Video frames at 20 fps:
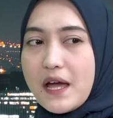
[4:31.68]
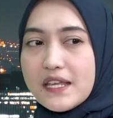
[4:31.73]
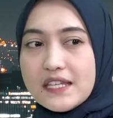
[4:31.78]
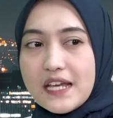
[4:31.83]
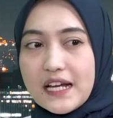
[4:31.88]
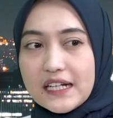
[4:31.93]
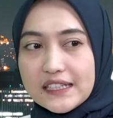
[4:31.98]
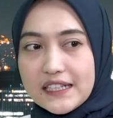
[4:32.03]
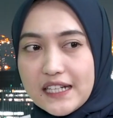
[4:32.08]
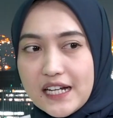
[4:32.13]

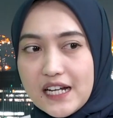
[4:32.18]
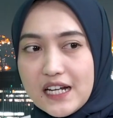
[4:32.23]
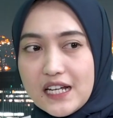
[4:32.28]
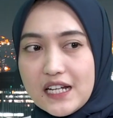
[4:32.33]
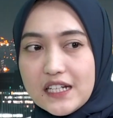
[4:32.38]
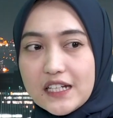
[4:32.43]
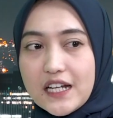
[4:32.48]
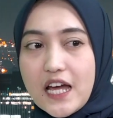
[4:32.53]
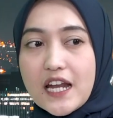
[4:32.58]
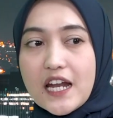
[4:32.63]

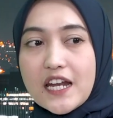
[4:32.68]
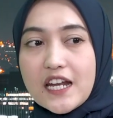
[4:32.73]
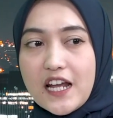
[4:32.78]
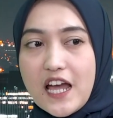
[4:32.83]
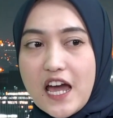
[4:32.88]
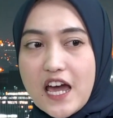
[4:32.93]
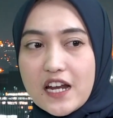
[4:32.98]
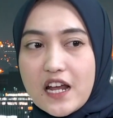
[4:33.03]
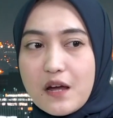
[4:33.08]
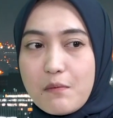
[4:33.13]
banyaknya
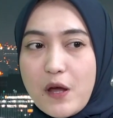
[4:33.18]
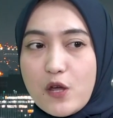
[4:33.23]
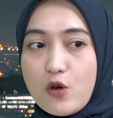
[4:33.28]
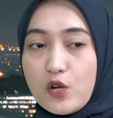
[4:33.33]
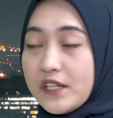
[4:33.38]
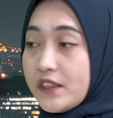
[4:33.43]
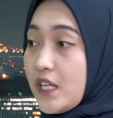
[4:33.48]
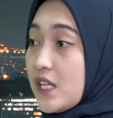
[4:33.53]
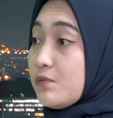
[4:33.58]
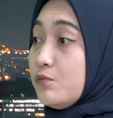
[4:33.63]
negara-negara
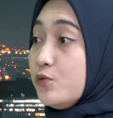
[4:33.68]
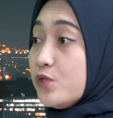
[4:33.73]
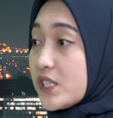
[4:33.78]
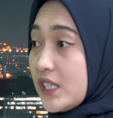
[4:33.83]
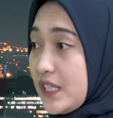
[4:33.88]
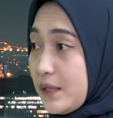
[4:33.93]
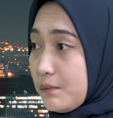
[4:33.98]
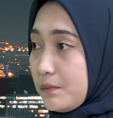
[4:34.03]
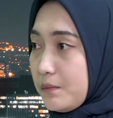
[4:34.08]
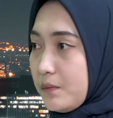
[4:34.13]
mayoritas
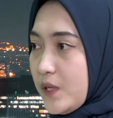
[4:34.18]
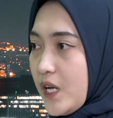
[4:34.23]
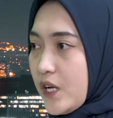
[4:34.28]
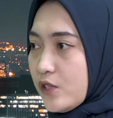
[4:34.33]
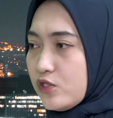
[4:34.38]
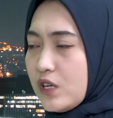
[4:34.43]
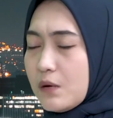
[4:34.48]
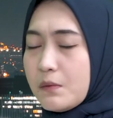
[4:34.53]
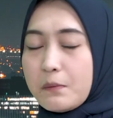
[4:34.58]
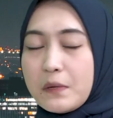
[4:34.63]
muslim hmm.
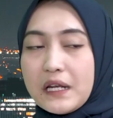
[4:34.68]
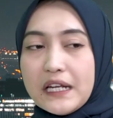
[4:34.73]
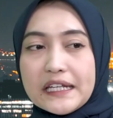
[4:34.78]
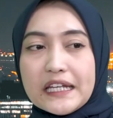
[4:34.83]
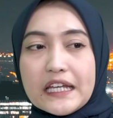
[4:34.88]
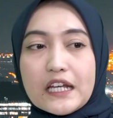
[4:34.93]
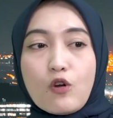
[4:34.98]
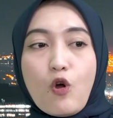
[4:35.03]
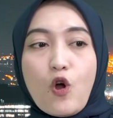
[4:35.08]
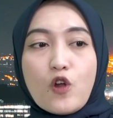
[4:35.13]
yang juga
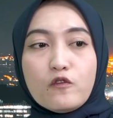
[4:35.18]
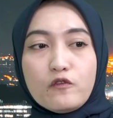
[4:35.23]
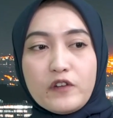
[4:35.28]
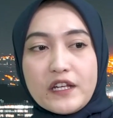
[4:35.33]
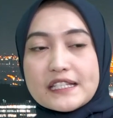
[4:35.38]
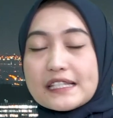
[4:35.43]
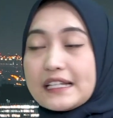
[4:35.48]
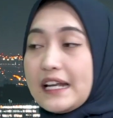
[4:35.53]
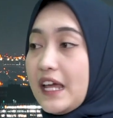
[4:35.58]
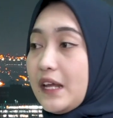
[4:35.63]
memiliki
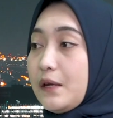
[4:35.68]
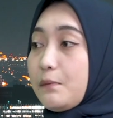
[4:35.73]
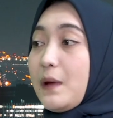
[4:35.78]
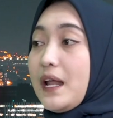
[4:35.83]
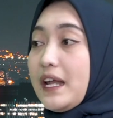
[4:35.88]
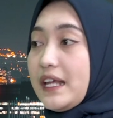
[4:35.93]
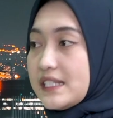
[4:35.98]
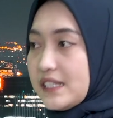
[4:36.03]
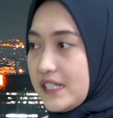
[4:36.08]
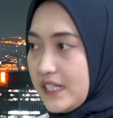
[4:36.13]
konflik selain
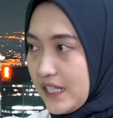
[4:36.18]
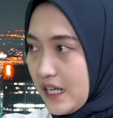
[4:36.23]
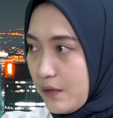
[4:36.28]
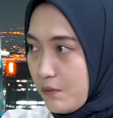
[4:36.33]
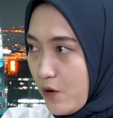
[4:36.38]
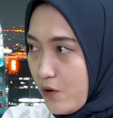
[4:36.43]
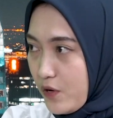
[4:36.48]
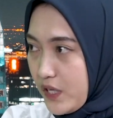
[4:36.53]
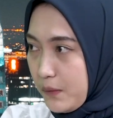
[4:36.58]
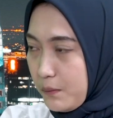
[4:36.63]
Palestina hmm.
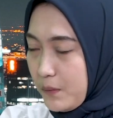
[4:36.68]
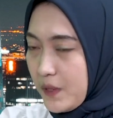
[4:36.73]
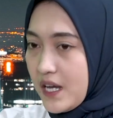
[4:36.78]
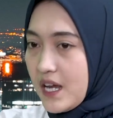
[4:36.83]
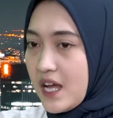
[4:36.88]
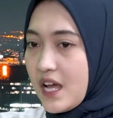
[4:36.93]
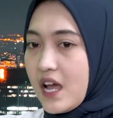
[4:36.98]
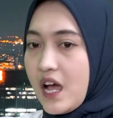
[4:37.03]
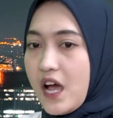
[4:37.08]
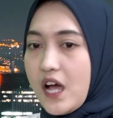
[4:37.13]
Bang Onim.
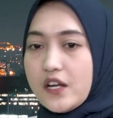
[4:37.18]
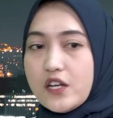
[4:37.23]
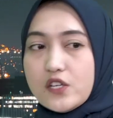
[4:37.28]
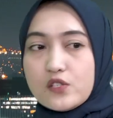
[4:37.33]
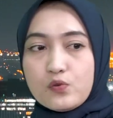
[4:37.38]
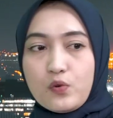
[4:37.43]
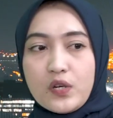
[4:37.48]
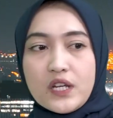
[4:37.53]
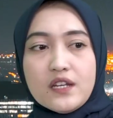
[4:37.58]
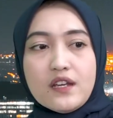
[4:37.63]
Ada
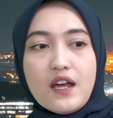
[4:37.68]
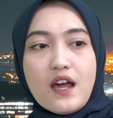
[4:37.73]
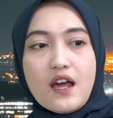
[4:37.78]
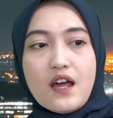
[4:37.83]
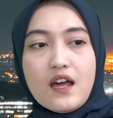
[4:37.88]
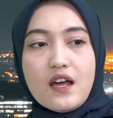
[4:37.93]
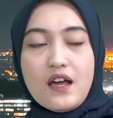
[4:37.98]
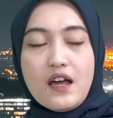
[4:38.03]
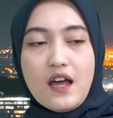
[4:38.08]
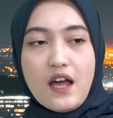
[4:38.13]

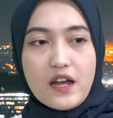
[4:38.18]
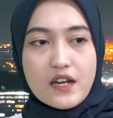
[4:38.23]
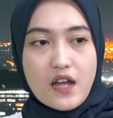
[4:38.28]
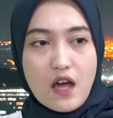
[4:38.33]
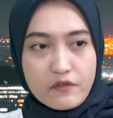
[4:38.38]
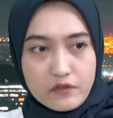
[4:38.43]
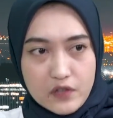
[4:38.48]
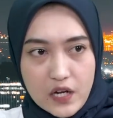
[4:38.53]
Suriah, ada